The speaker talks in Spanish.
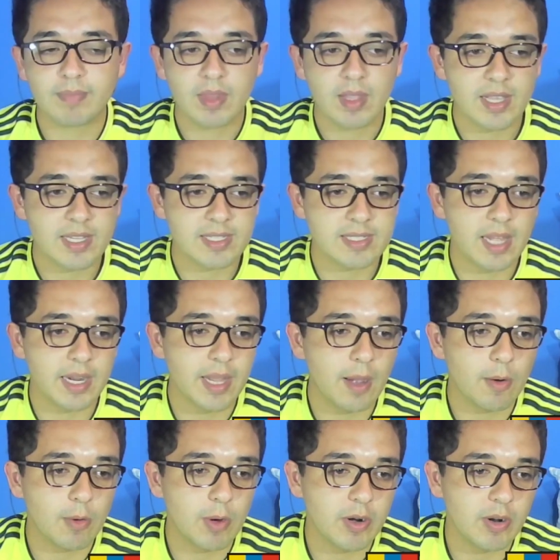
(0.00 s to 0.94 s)
estaría
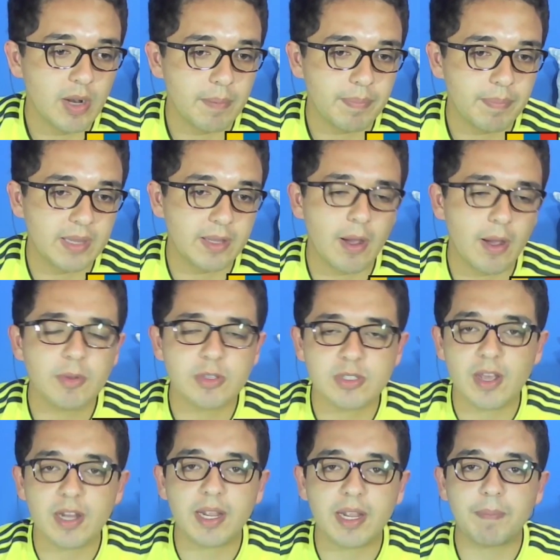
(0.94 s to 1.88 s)
bueno el empate. Vamos
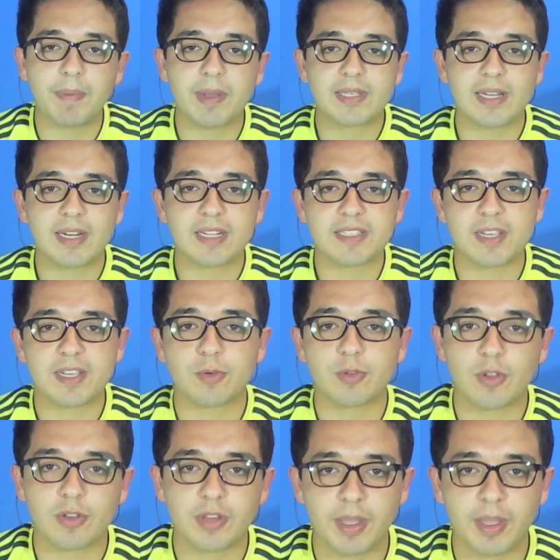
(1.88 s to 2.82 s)
a ver qué pasa en el
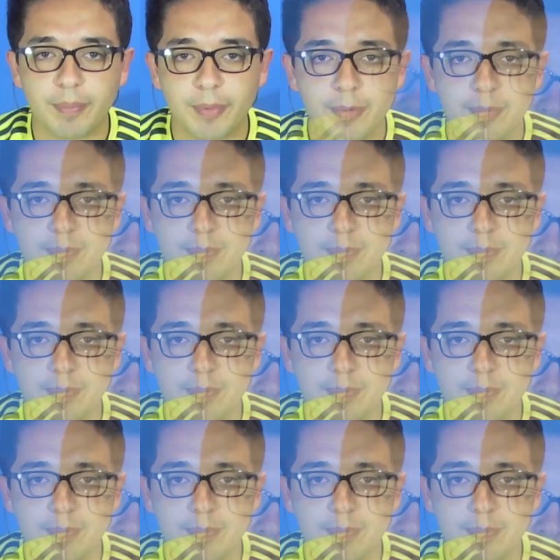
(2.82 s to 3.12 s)
segundo tiempo.